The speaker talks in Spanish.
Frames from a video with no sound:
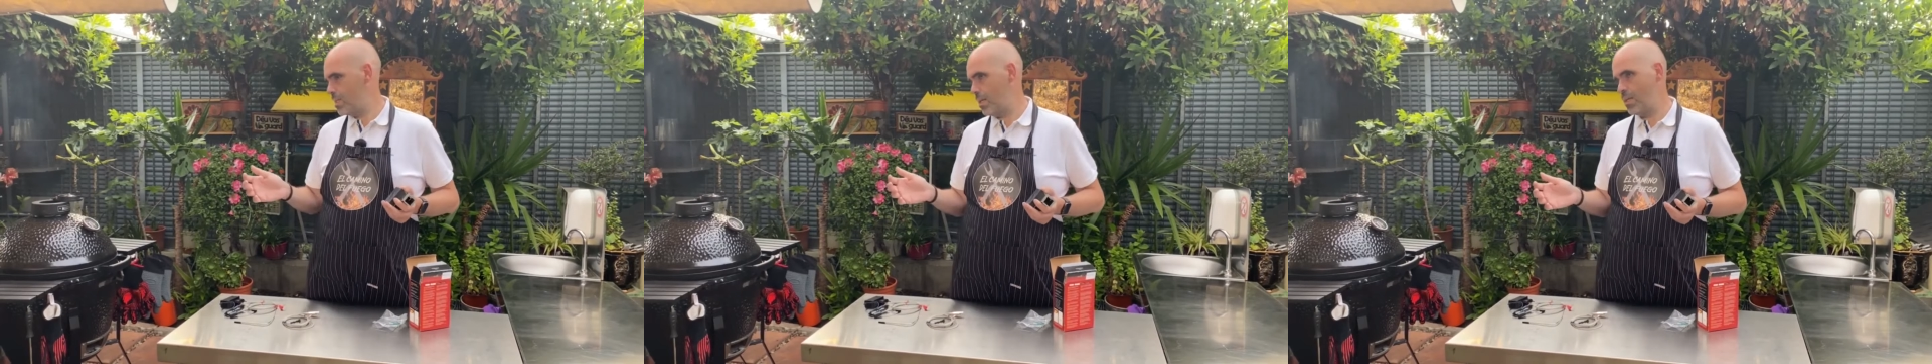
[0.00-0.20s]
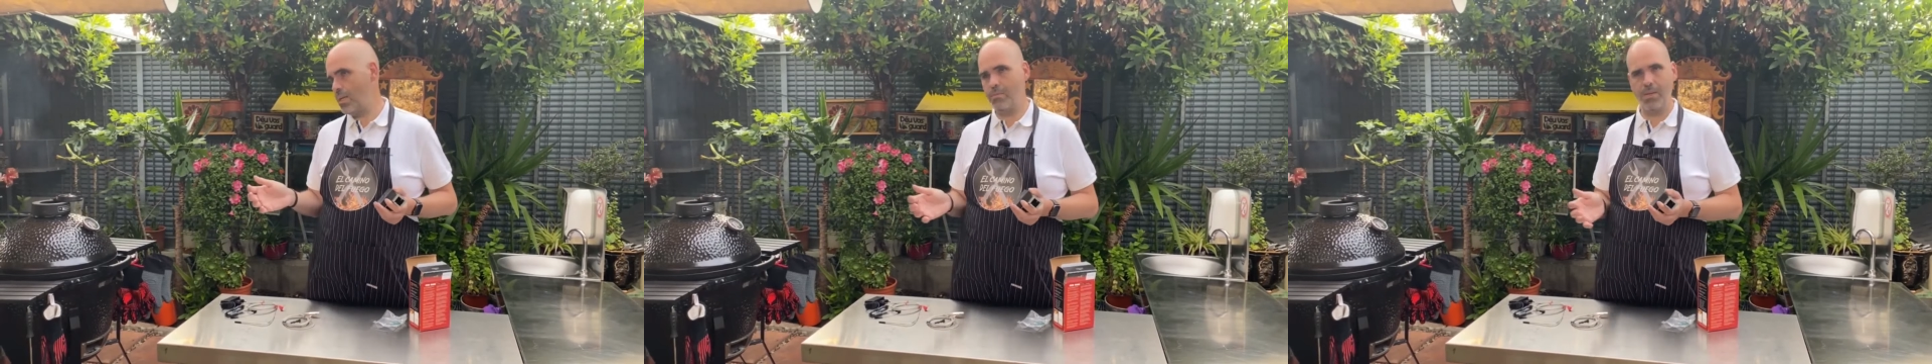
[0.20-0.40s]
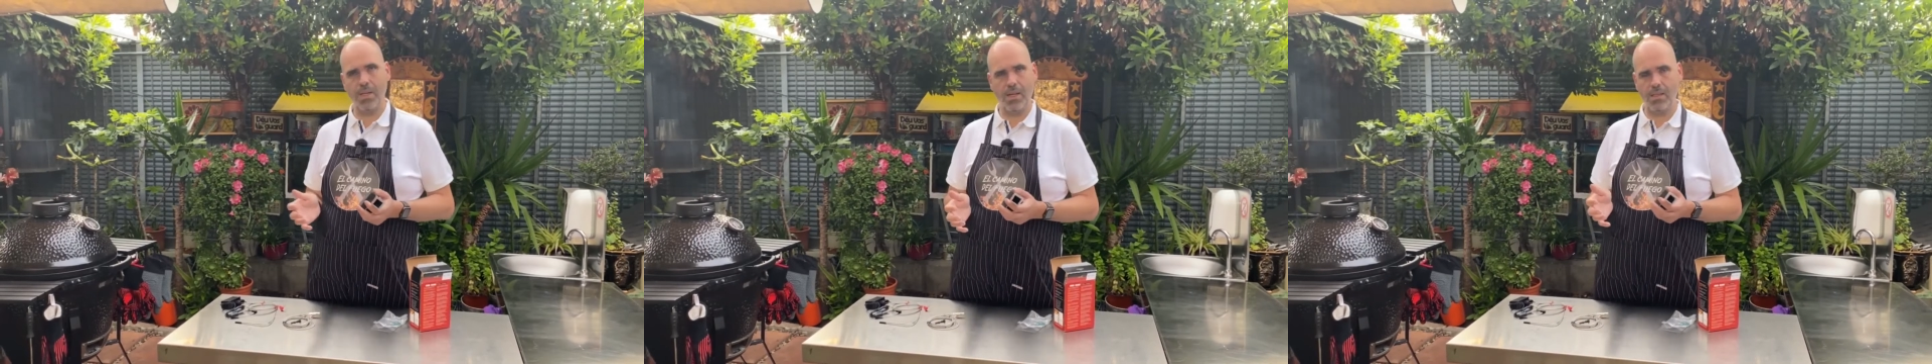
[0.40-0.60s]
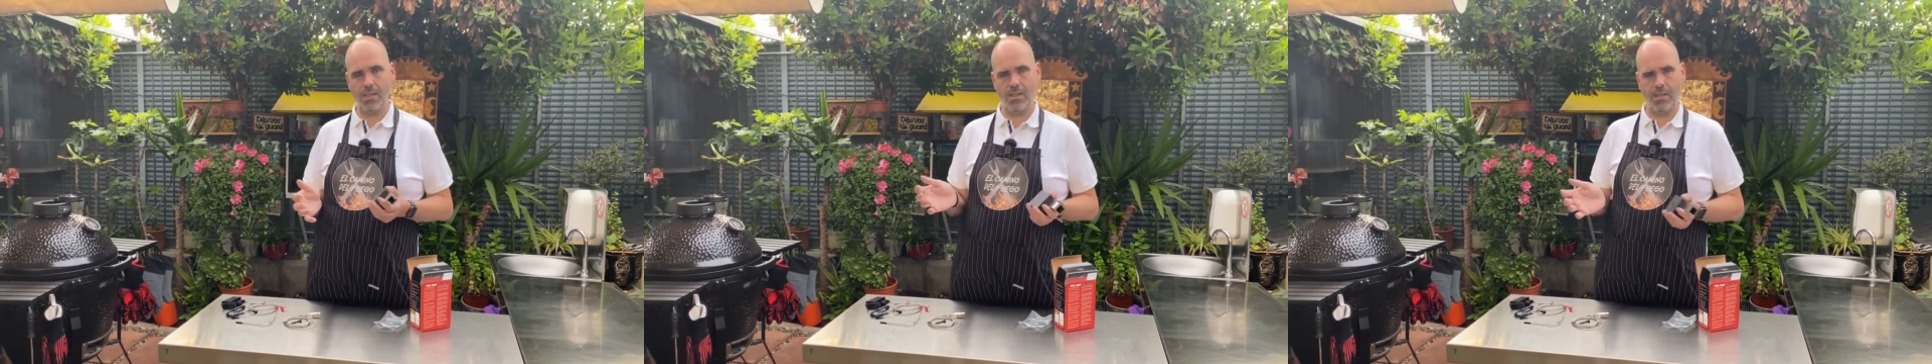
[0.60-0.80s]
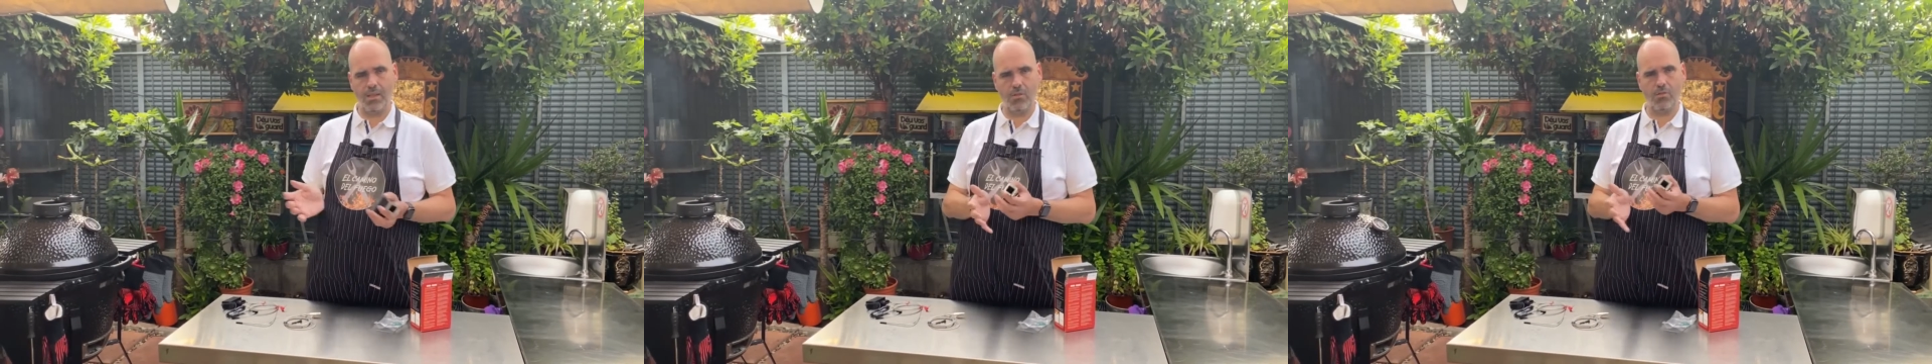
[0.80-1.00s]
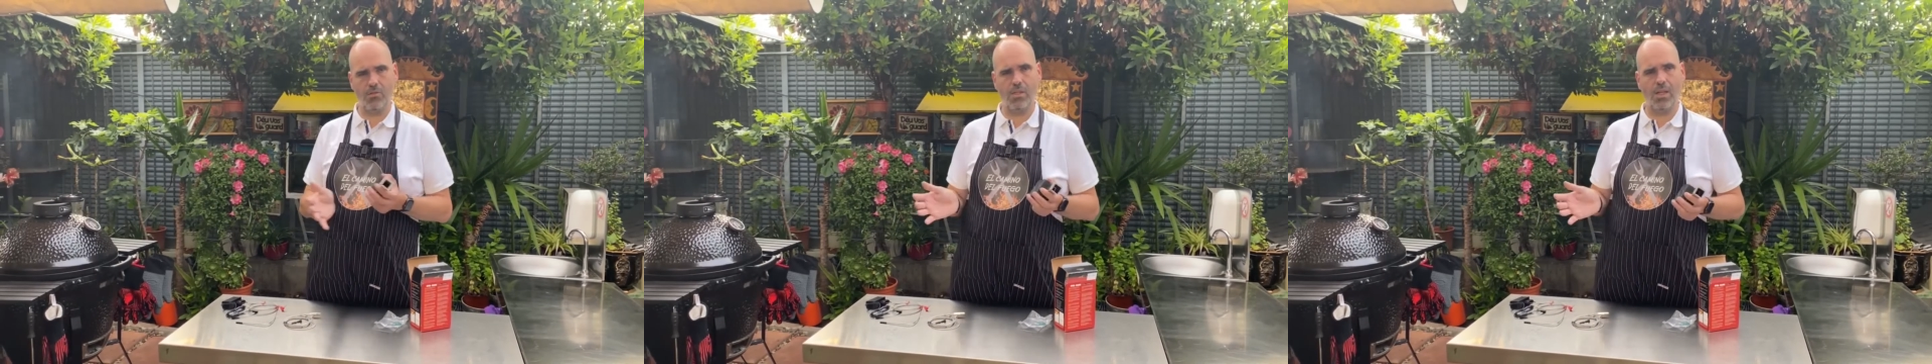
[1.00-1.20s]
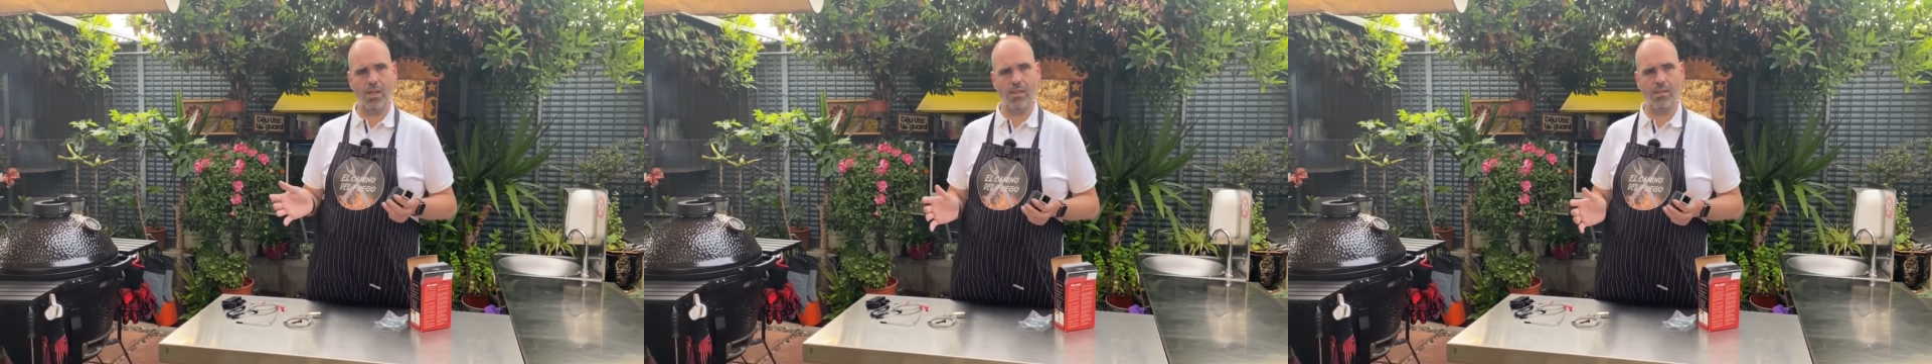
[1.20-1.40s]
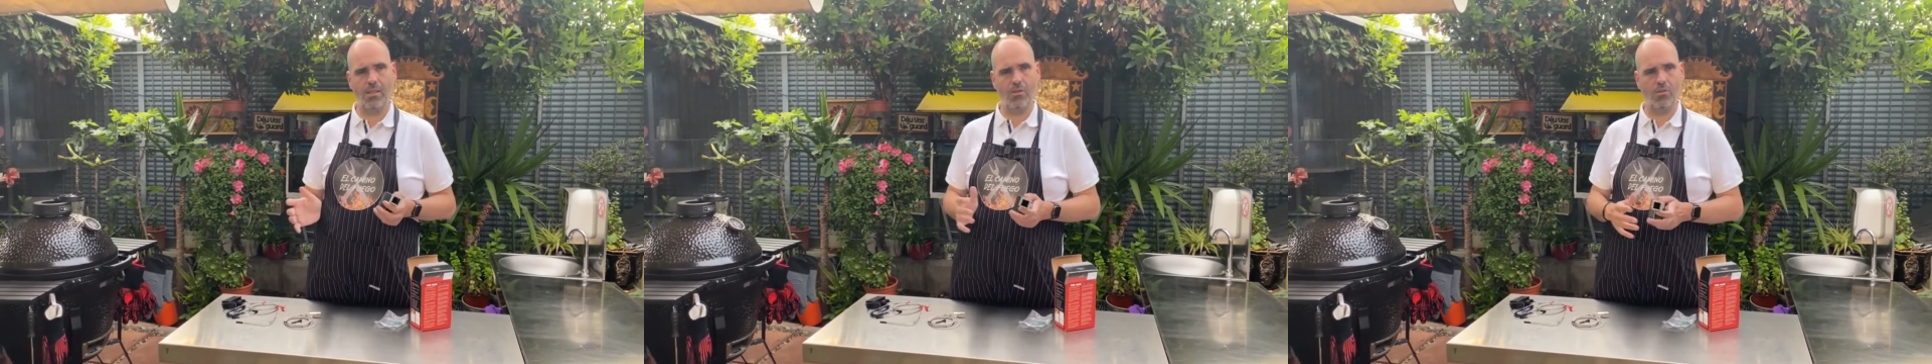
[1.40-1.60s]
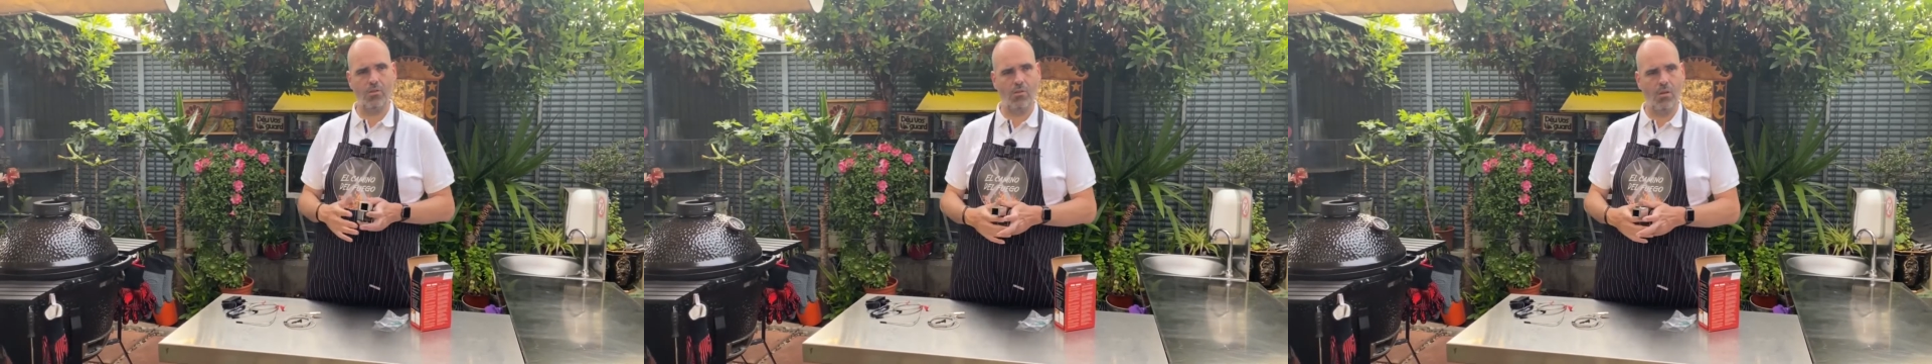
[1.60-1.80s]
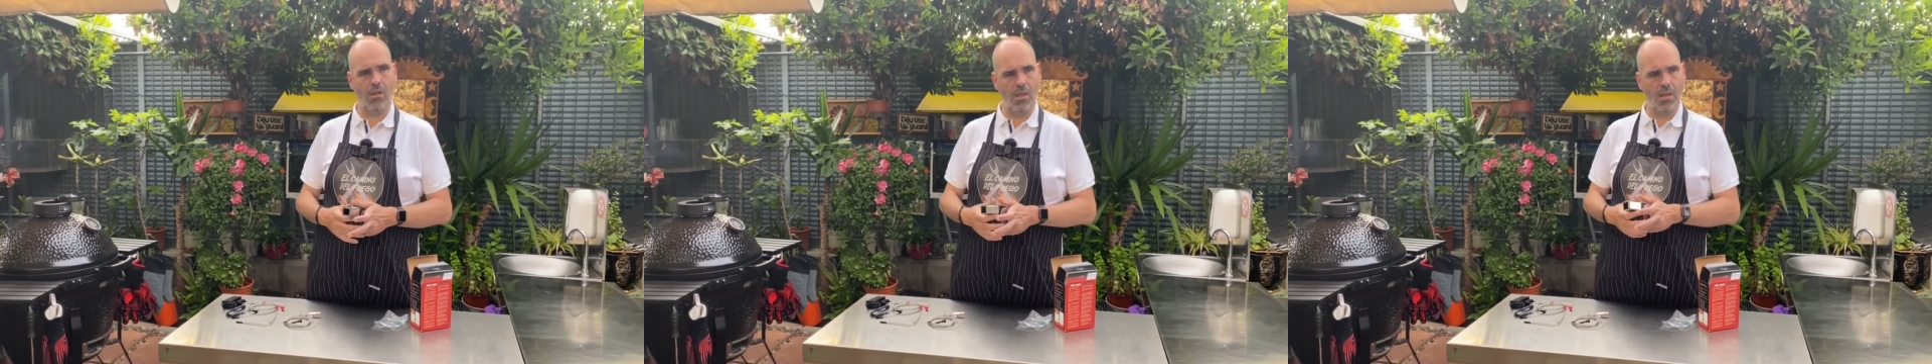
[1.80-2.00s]
salir a mirar, dicen que esto es el
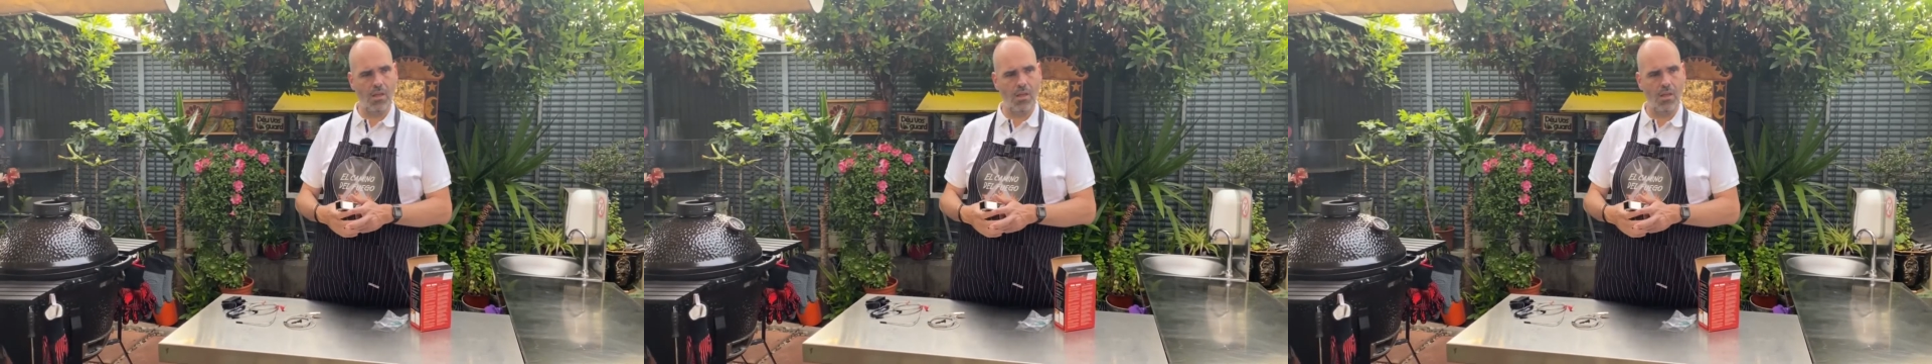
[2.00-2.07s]
antitodo.